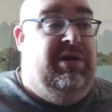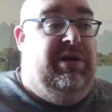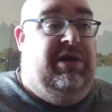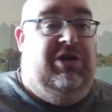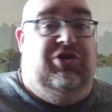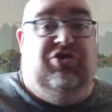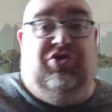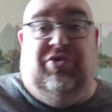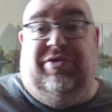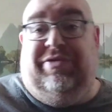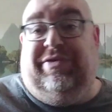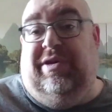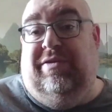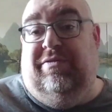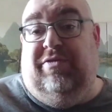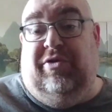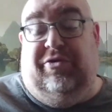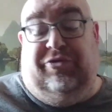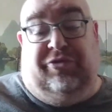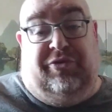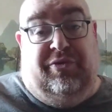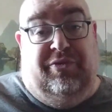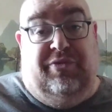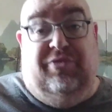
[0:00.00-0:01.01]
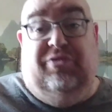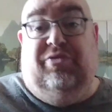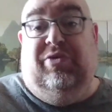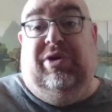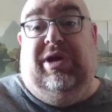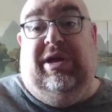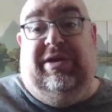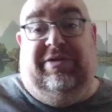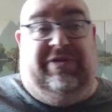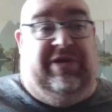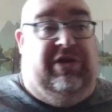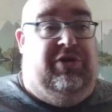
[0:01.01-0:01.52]
Les gens, ce qu'ils veulent, ce que vous
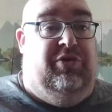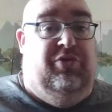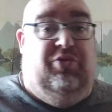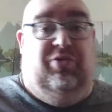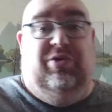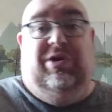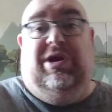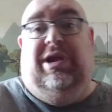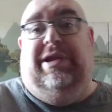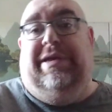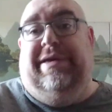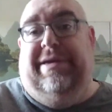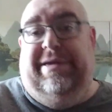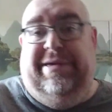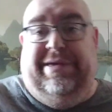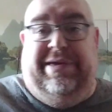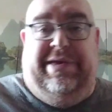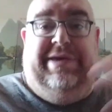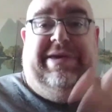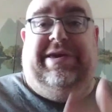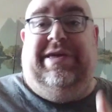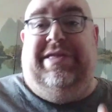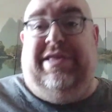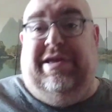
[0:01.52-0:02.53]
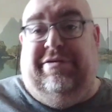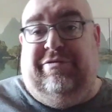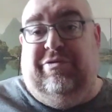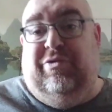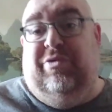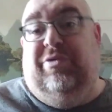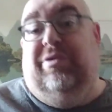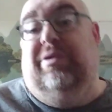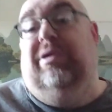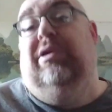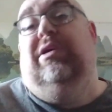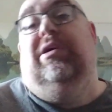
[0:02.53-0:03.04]
voulez, c'est ukulélé et
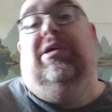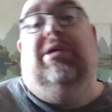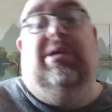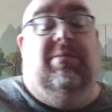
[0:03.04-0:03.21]
kenavo.